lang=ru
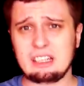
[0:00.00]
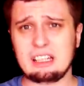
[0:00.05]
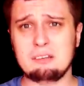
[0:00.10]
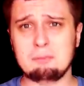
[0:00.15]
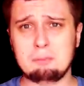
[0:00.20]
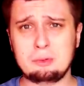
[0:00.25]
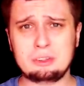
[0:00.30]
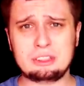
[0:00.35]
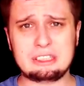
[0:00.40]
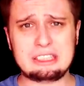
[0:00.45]

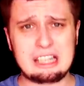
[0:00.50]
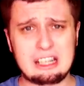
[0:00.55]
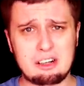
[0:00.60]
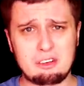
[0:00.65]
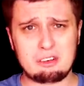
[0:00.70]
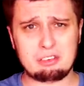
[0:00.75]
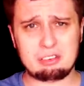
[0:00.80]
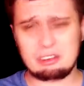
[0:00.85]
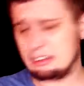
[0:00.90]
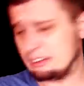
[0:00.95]
Будь
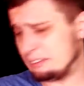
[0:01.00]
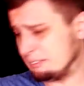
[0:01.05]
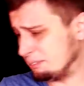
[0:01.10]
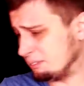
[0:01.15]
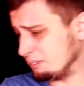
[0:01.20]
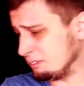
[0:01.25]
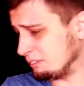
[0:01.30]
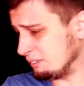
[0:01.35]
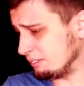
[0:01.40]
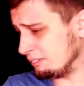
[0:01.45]
здоров!
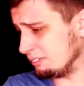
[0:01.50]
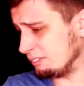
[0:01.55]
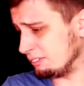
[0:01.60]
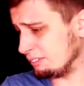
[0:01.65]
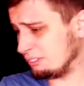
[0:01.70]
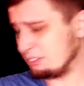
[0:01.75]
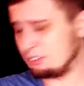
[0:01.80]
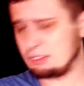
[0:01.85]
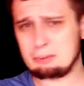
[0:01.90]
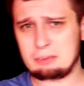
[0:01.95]

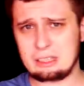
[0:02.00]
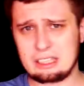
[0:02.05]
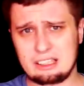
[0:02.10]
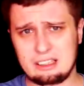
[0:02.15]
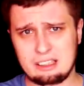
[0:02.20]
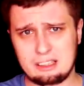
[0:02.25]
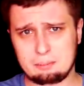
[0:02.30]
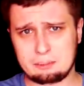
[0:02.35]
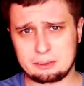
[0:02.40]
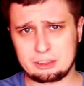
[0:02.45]
Вы мне,
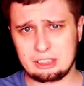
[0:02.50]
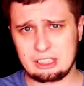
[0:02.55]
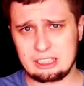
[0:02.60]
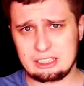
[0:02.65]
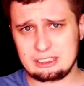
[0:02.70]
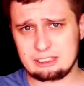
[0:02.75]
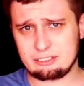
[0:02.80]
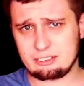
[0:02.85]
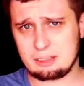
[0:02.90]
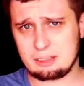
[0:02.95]
наверное, пожелаете в